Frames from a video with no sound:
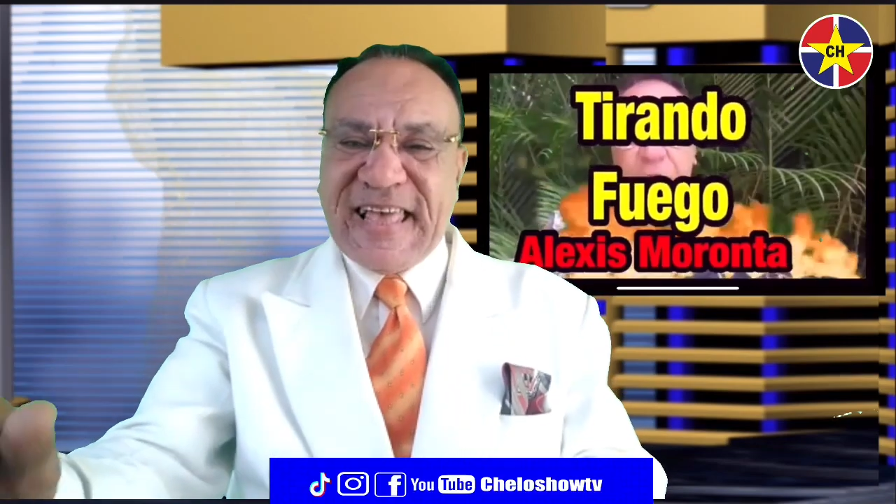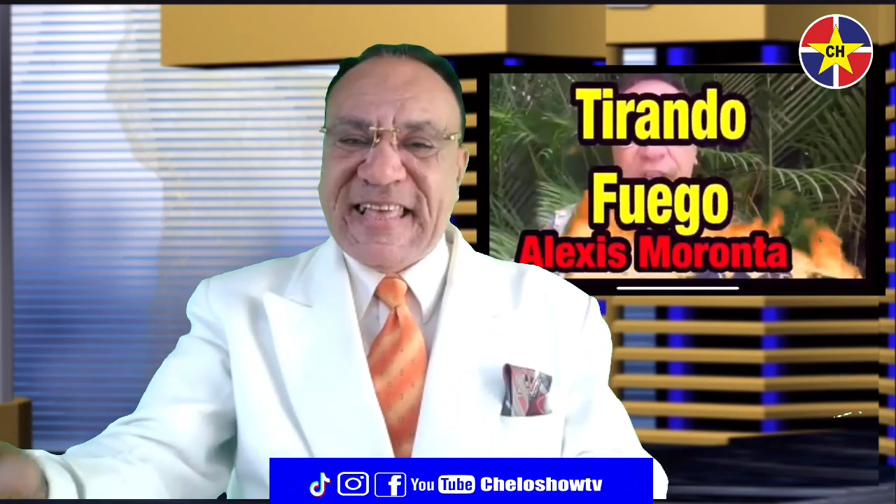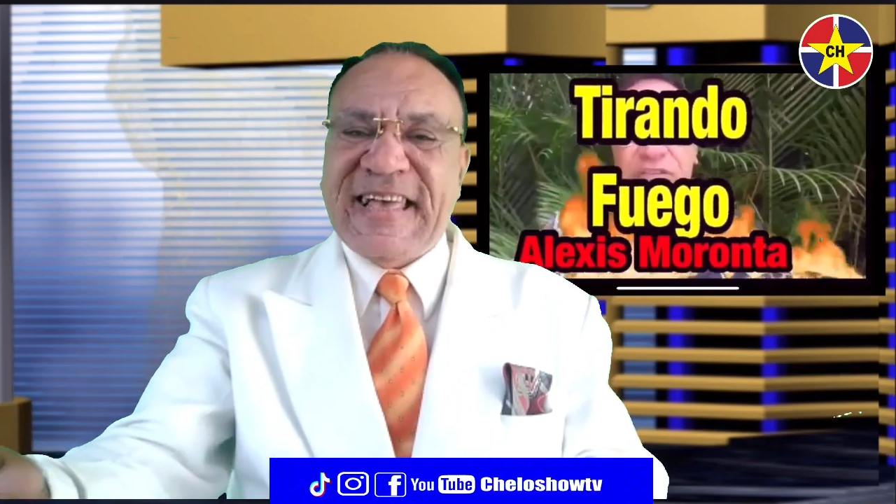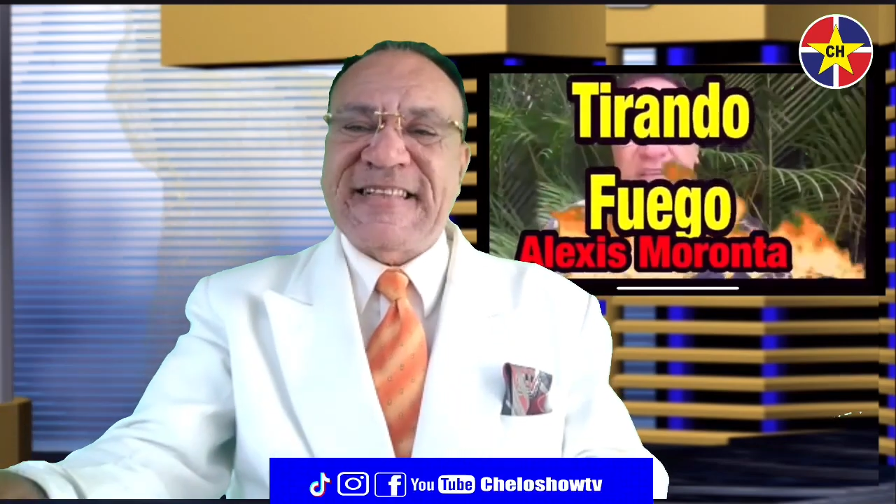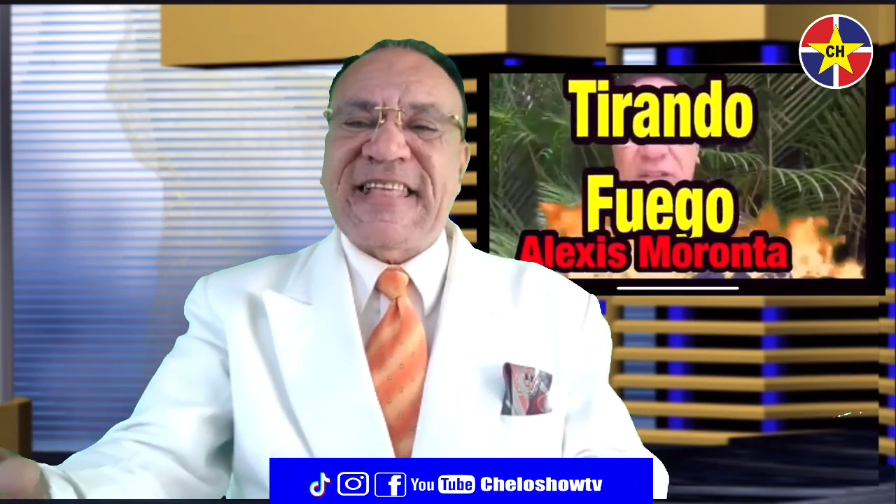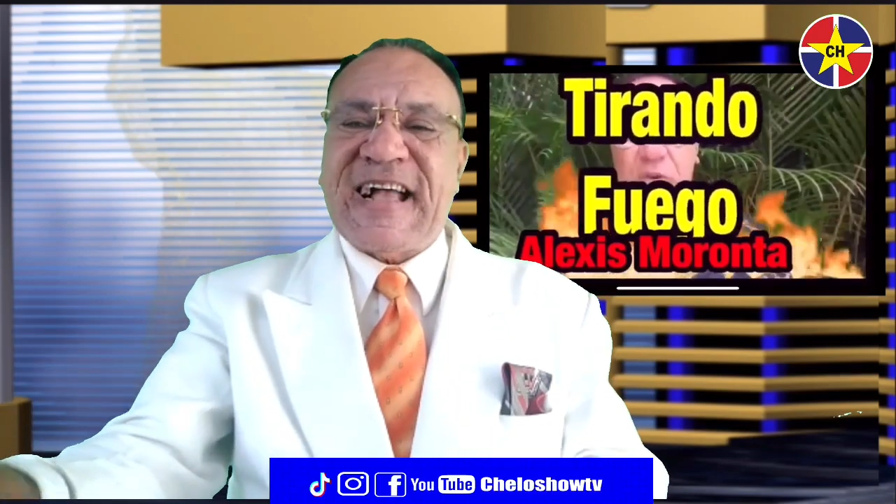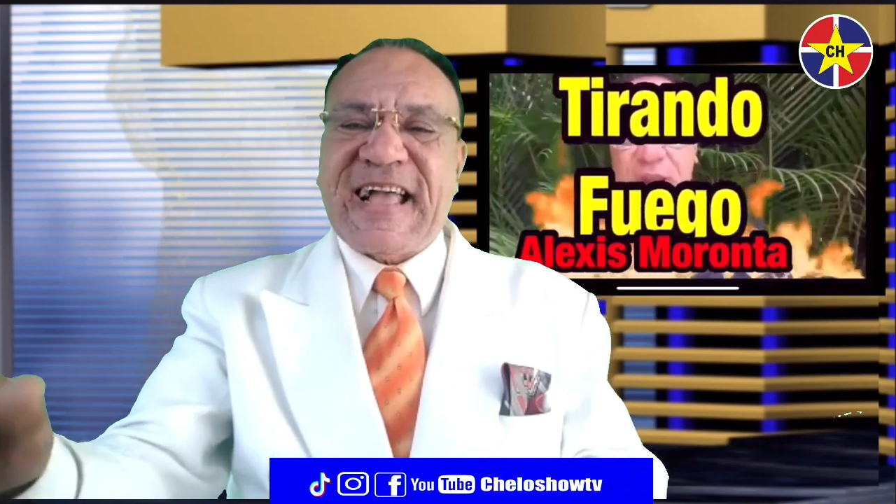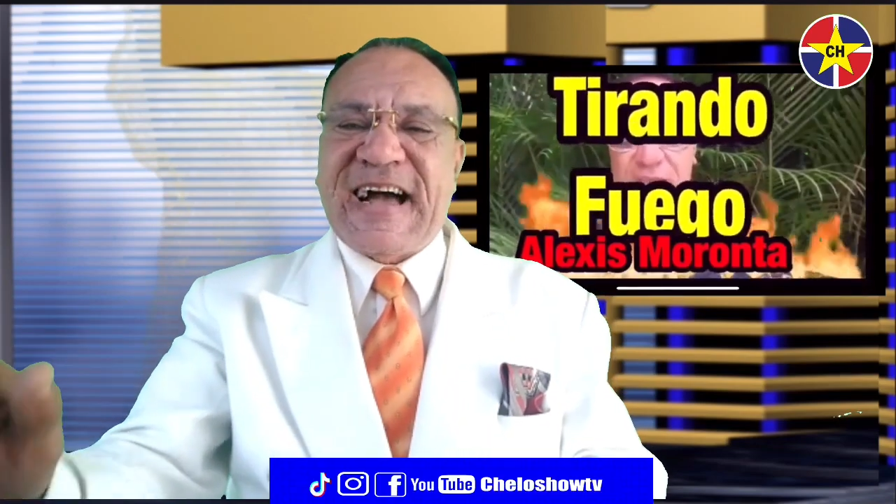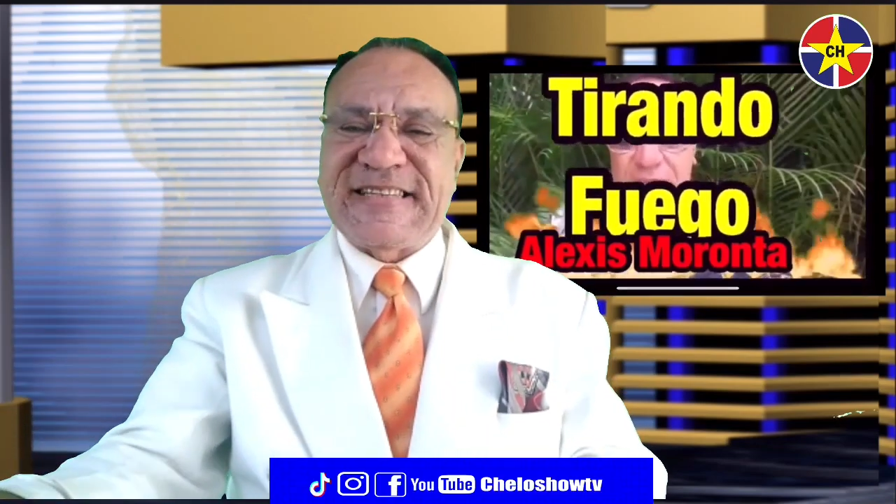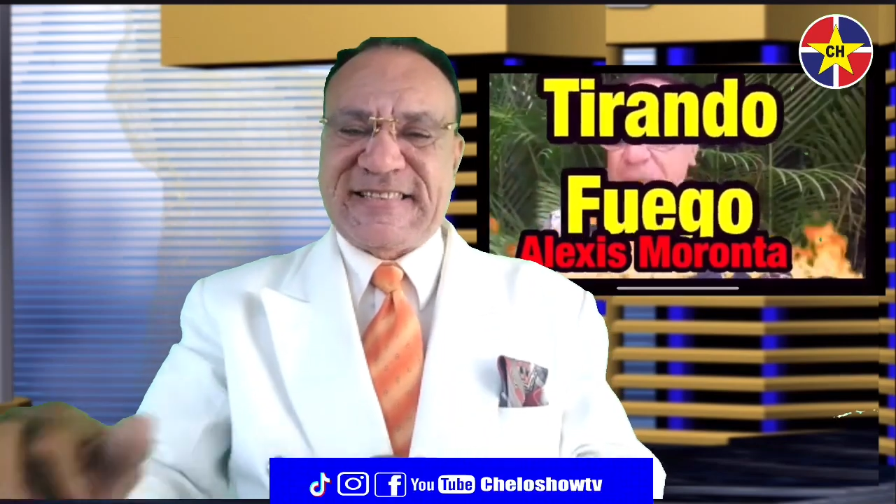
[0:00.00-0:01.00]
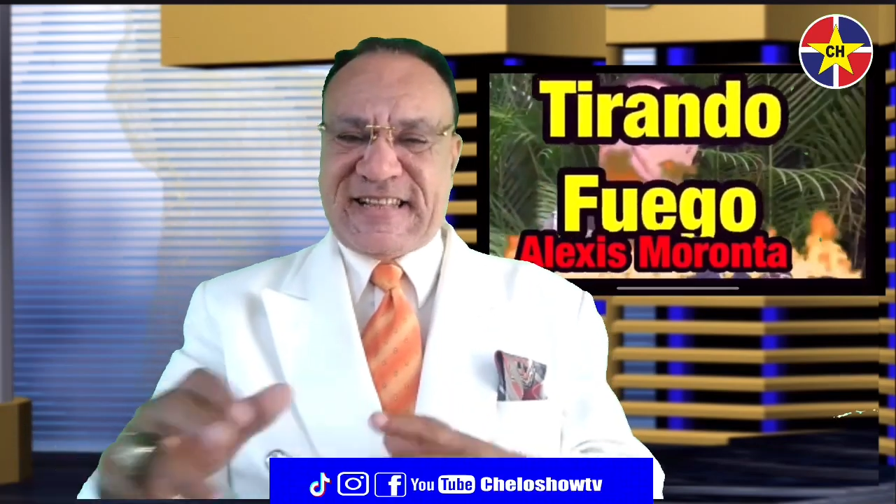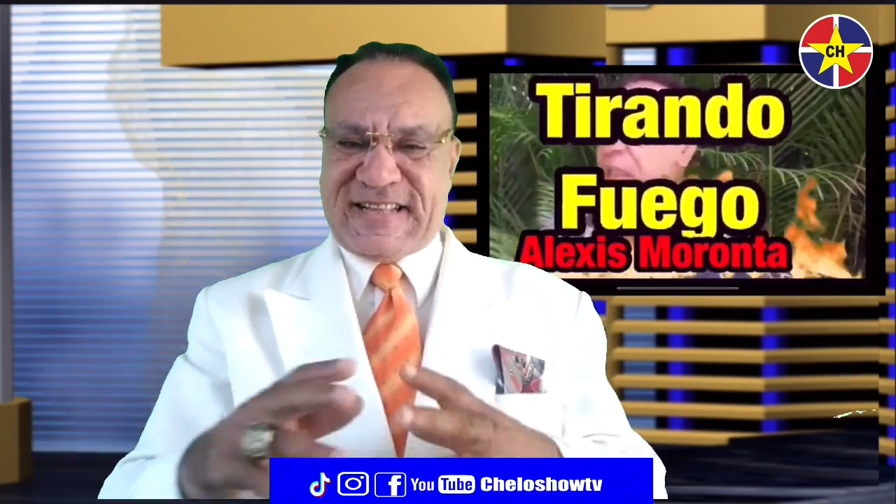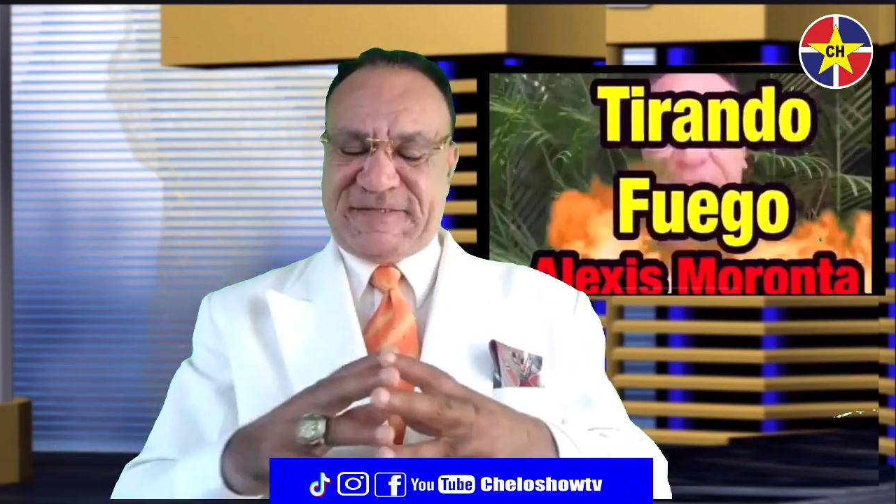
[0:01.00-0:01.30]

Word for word: en esta casa.